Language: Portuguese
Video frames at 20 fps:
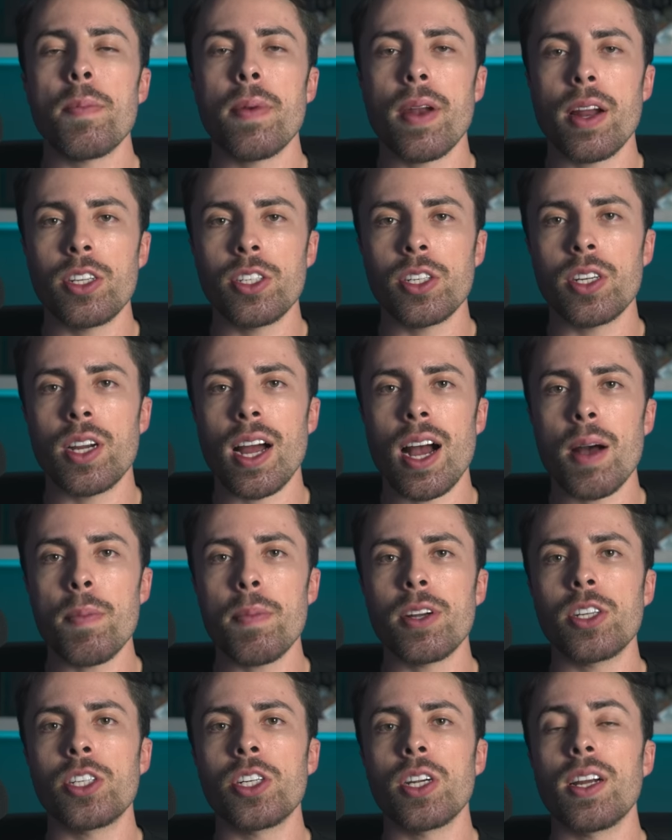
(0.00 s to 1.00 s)
a praticar
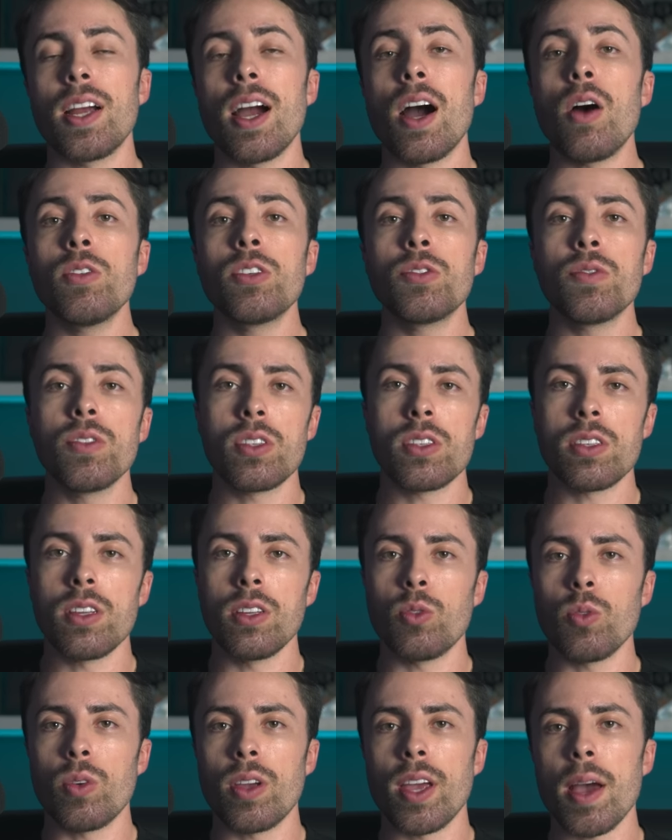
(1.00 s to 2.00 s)
para chegar onde você
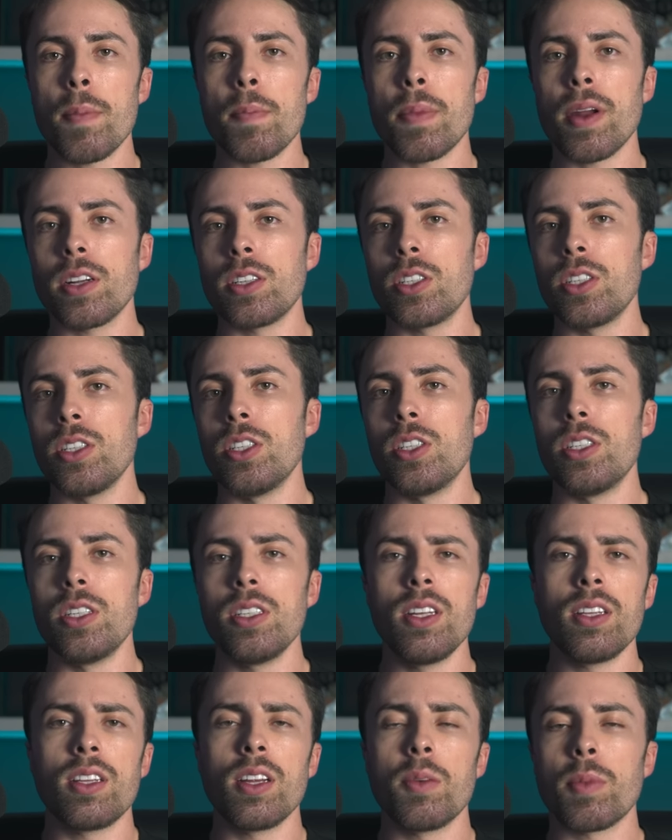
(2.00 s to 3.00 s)
tanto quer, para
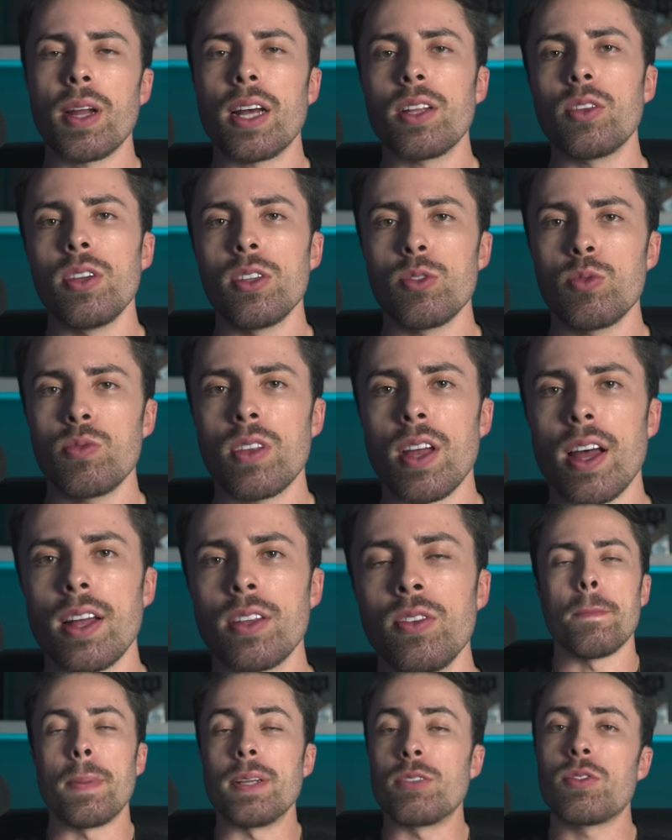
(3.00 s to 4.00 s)
atingir determinado
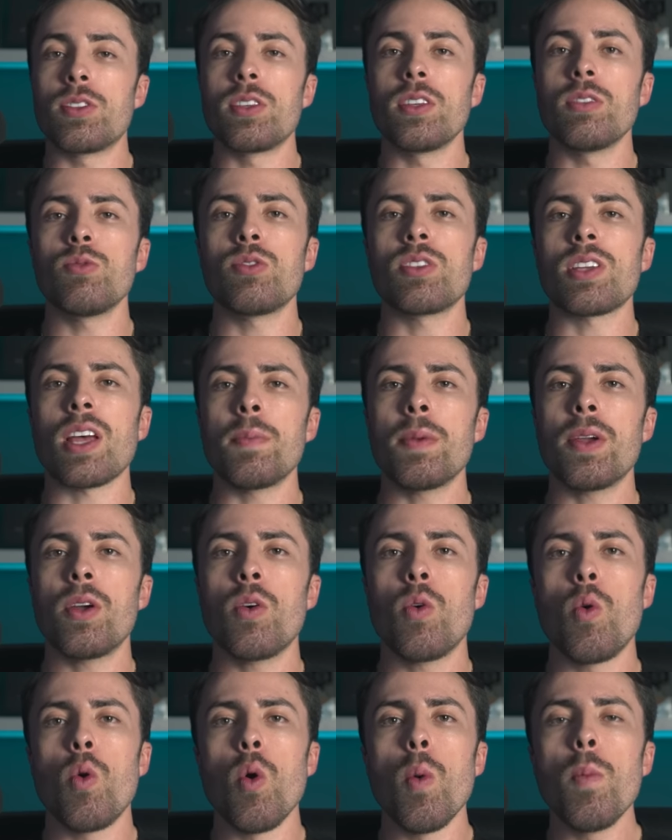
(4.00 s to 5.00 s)
resultado, mas você não sabe
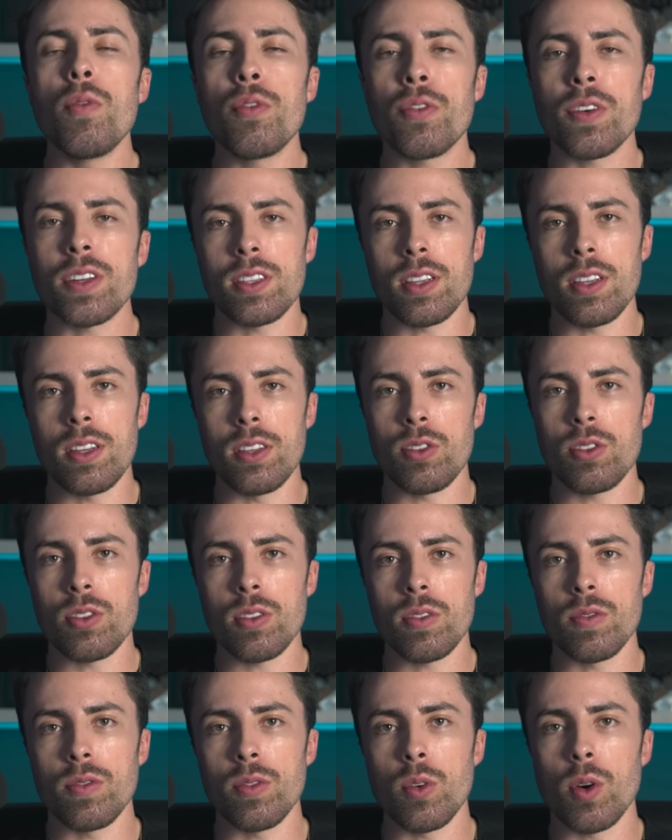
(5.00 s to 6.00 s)
como fazer
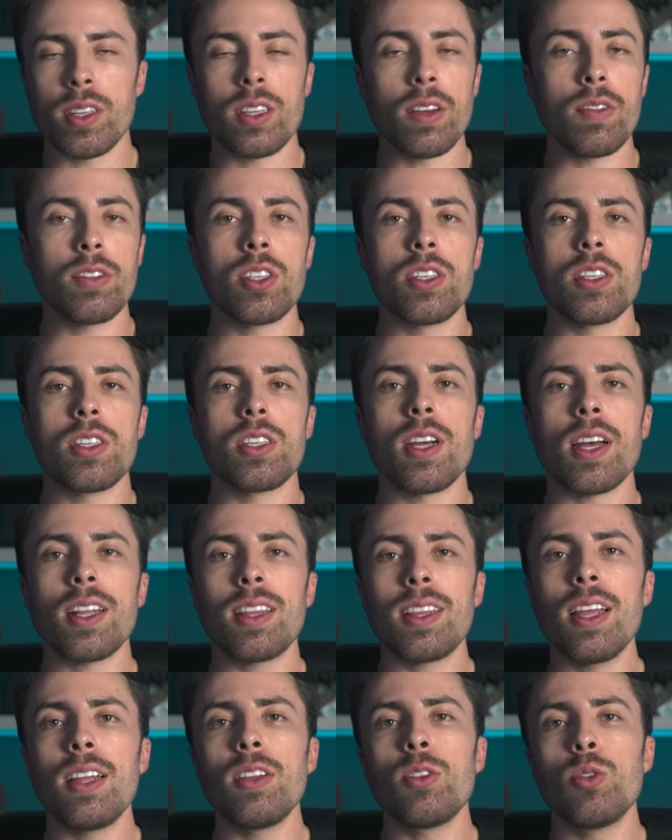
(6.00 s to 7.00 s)
isso. Ou até você já
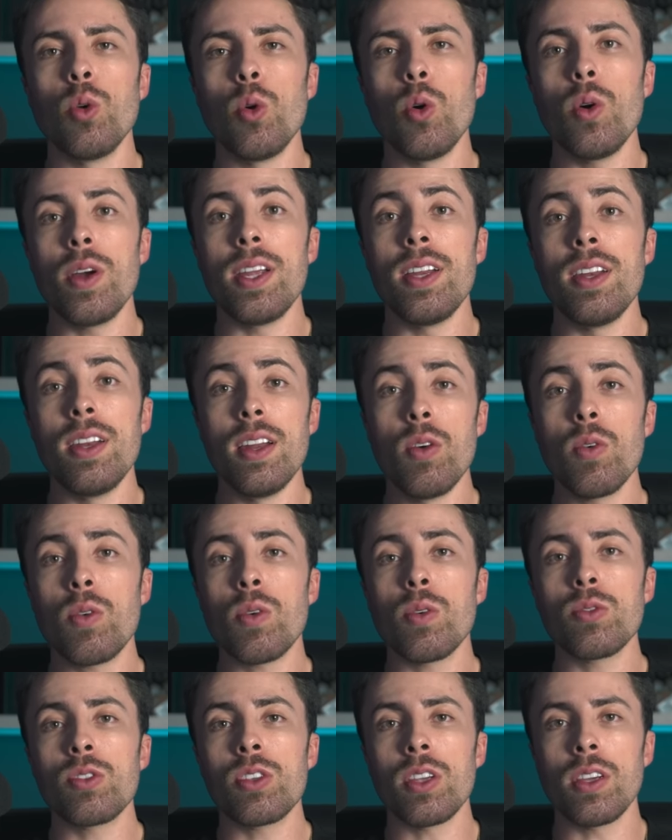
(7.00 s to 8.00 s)
tentou e não
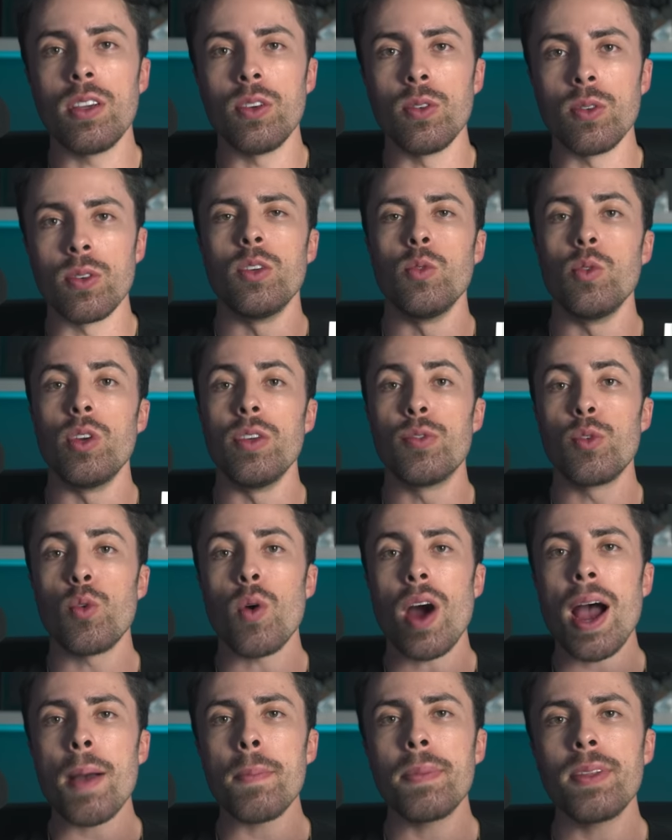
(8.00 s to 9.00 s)
conseguiu. E o
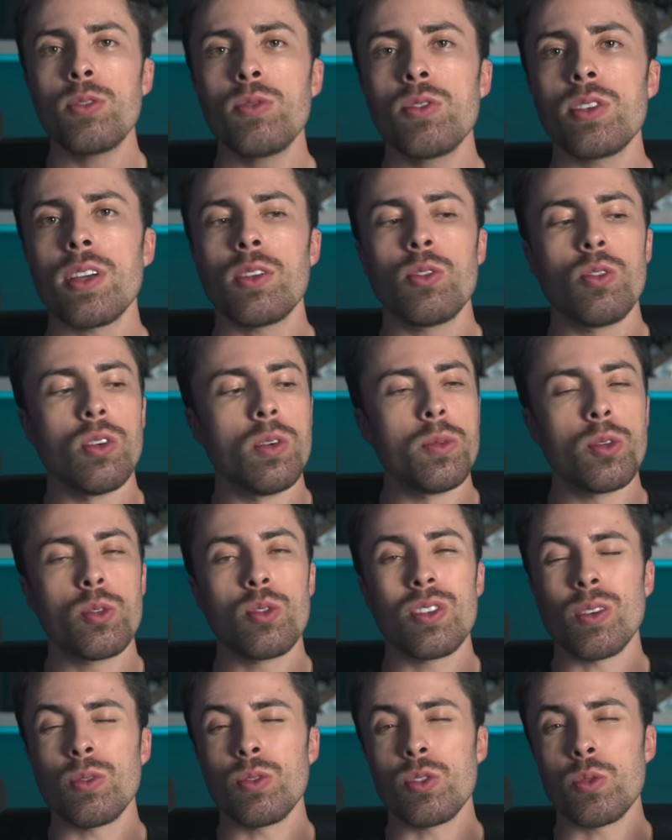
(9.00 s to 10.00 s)
livro Hábitos
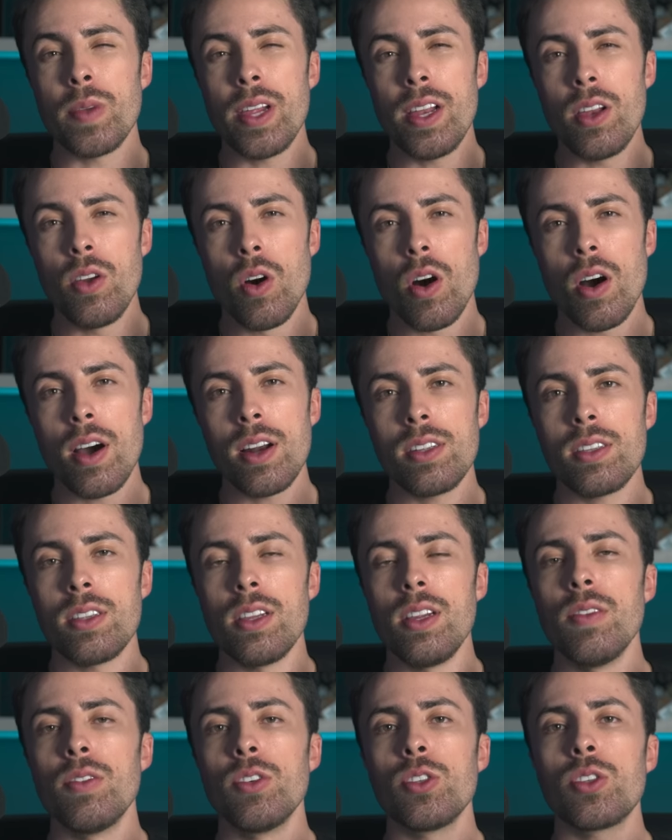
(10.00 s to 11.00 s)
Atômicos é um dos melhores
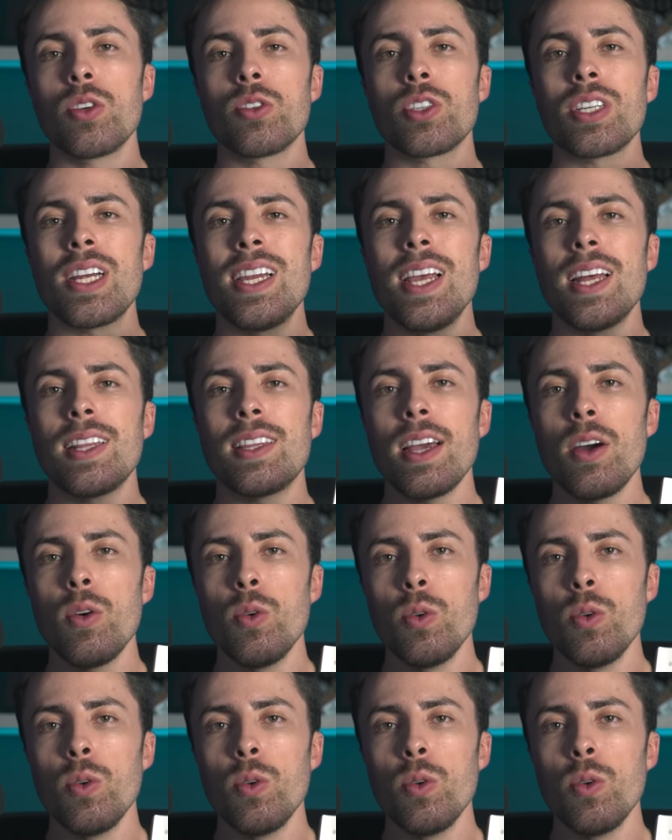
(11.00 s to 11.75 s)
livros que eu já já li até